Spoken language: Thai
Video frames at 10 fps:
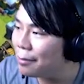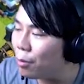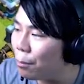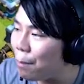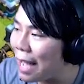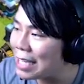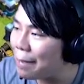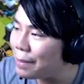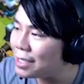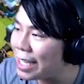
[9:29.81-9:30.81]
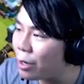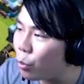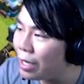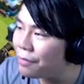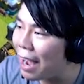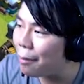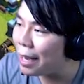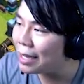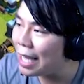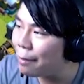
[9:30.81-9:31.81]
ผมปายาพิษใส่ควีนฝั่งมั
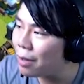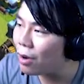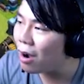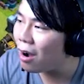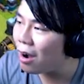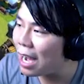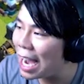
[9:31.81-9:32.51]
นนะครับ แล้วก็ไอ